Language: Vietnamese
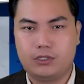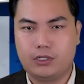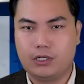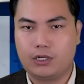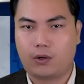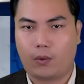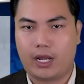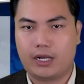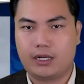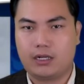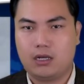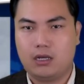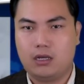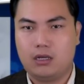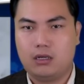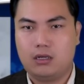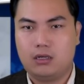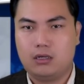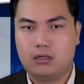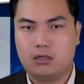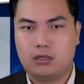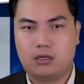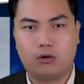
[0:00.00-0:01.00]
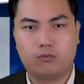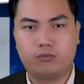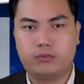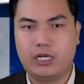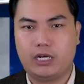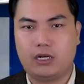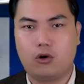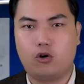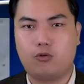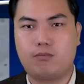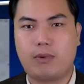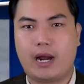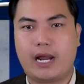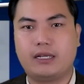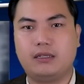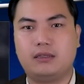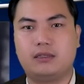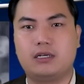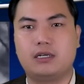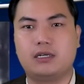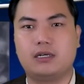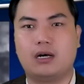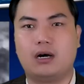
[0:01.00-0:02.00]
Ukraine không tiết lộ bản
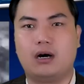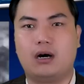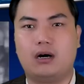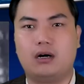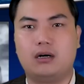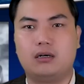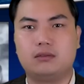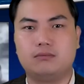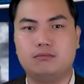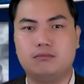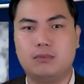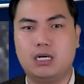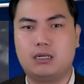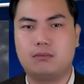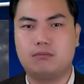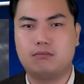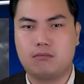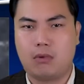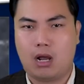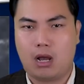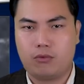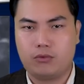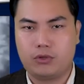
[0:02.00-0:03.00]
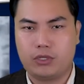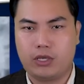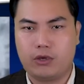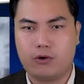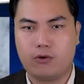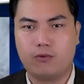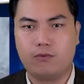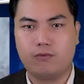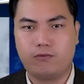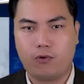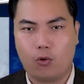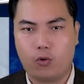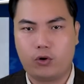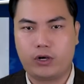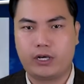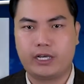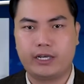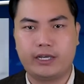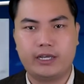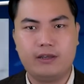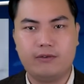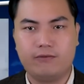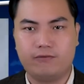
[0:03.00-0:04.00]
thân họ mất bao nhiêu vũ
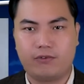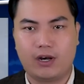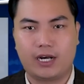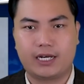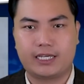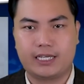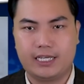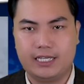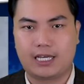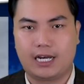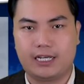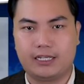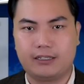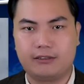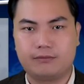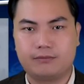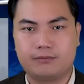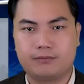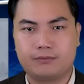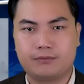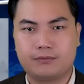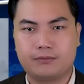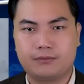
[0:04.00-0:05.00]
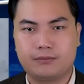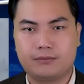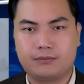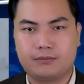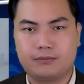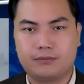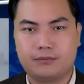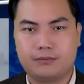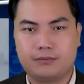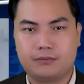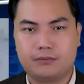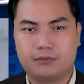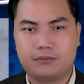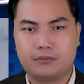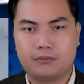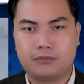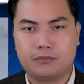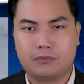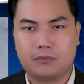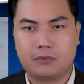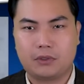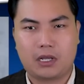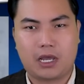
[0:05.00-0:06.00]
khí và khí tài.
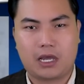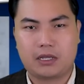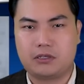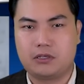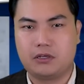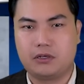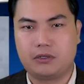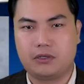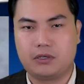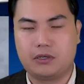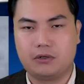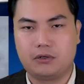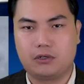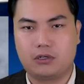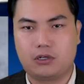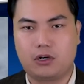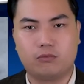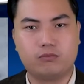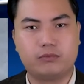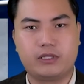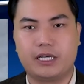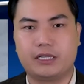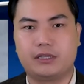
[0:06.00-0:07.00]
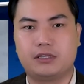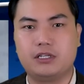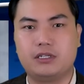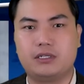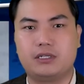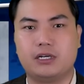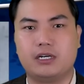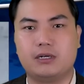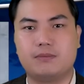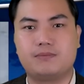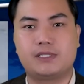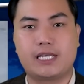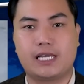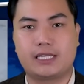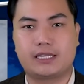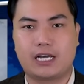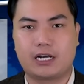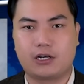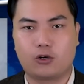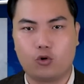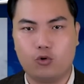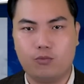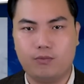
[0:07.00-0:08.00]
Nga dường như không thể tích hợp xe
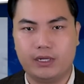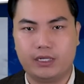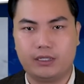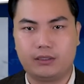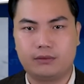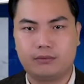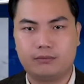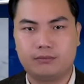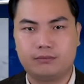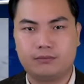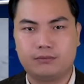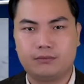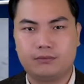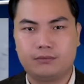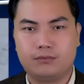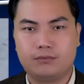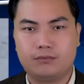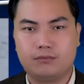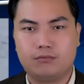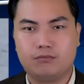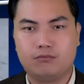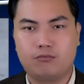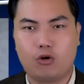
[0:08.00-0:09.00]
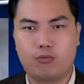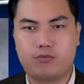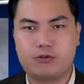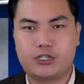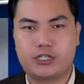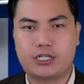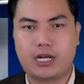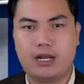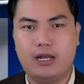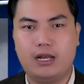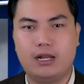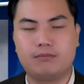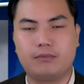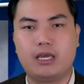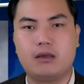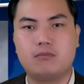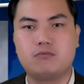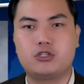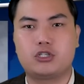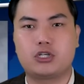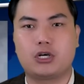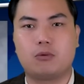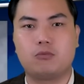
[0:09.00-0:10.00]
tăng của mình. Một sai lầm
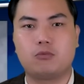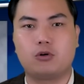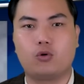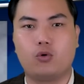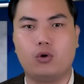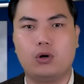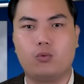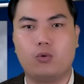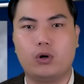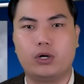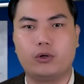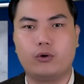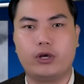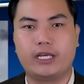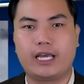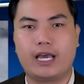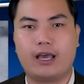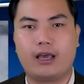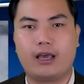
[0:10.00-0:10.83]
nghiêm trọng của quân đội